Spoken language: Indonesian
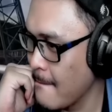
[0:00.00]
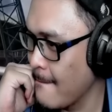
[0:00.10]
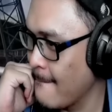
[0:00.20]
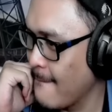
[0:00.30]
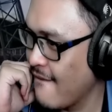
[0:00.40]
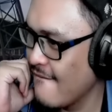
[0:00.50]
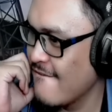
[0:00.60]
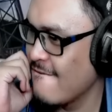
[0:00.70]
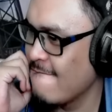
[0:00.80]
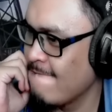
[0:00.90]
Wih, tapi
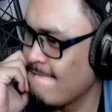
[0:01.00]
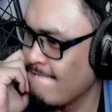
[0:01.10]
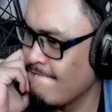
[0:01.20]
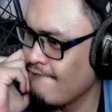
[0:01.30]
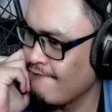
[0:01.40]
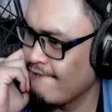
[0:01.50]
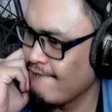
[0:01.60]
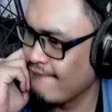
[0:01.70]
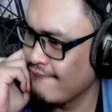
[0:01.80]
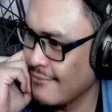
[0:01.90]
goyang jembatannya.
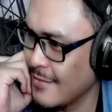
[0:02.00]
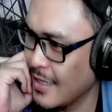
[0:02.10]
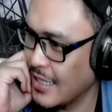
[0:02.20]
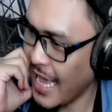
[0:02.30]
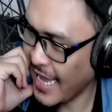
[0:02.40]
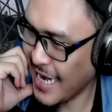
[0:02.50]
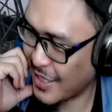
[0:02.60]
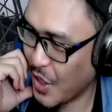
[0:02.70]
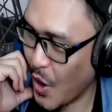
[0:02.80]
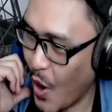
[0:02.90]
Ya
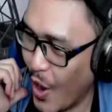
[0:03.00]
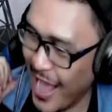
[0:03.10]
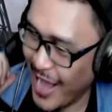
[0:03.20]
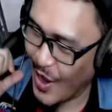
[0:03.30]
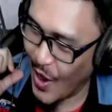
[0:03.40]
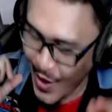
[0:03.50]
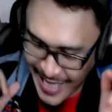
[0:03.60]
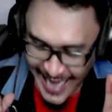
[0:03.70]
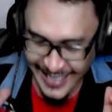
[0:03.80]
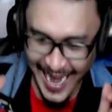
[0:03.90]
enak dong,
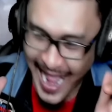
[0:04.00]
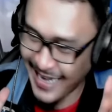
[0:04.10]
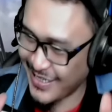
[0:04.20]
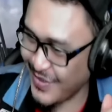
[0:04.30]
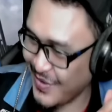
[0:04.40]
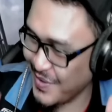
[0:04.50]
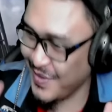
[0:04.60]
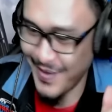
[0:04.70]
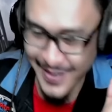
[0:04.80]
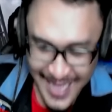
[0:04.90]
goyang
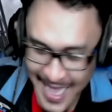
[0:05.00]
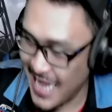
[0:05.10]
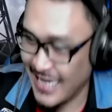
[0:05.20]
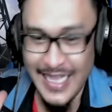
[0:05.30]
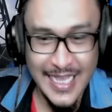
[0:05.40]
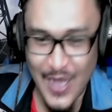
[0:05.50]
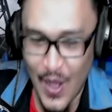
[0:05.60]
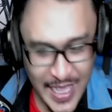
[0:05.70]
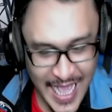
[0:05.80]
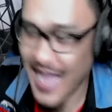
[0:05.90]
dangdut,
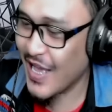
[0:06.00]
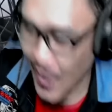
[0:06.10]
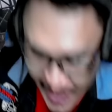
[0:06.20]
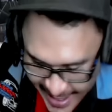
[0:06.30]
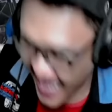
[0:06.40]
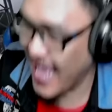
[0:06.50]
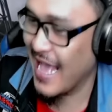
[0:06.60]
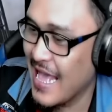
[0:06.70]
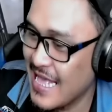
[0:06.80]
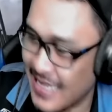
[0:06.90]
digoyang
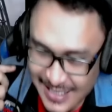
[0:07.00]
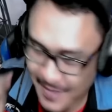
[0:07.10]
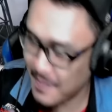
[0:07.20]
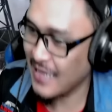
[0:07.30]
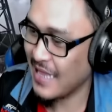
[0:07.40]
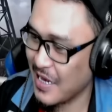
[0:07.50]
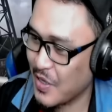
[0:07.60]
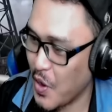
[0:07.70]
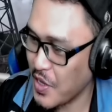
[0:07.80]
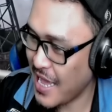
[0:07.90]
goyang,
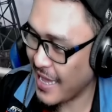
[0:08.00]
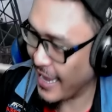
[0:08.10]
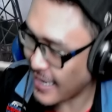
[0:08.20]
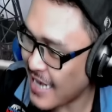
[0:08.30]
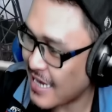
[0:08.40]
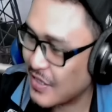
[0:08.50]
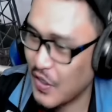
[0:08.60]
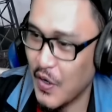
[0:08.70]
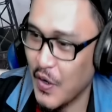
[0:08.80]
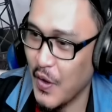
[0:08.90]
jembatan goyang
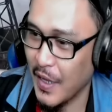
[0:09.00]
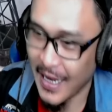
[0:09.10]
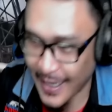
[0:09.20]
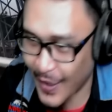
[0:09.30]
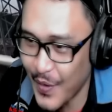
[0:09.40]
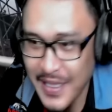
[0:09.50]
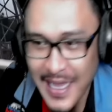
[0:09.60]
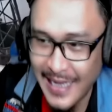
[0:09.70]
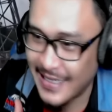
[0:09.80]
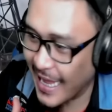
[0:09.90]
enak dong,
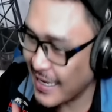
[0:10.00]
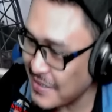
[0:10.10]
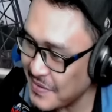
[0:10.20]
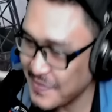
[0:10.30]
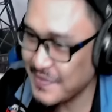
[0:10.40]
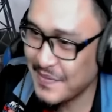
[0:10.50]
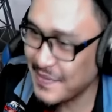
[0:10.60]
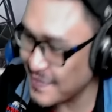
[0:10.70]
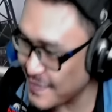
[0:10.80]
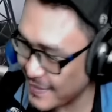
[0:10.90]
goyang
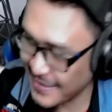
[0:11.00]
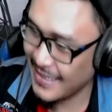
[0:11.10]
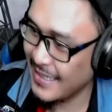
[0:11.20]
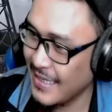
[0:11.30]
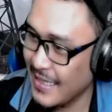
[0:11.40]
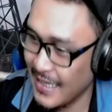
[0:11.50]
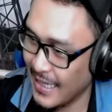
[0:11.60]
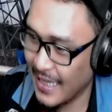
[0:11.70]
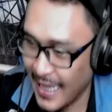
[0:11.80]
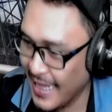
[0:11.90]
dangdut.
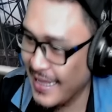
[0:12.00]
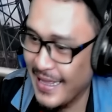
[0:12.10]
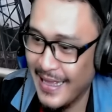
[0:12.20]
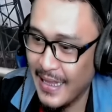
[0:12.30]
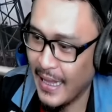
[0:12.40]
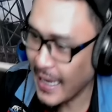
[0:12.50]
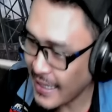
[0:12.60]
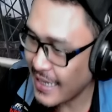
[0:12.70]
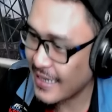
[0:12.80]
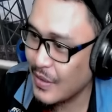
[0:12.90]
Hah?
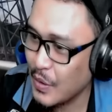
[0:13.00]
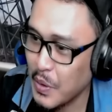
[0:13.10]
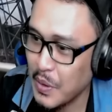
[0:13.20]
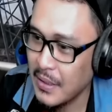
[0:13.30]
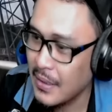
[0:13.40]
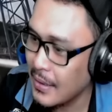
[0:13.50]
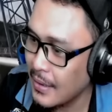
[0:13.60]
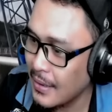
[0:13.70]
Enak dong.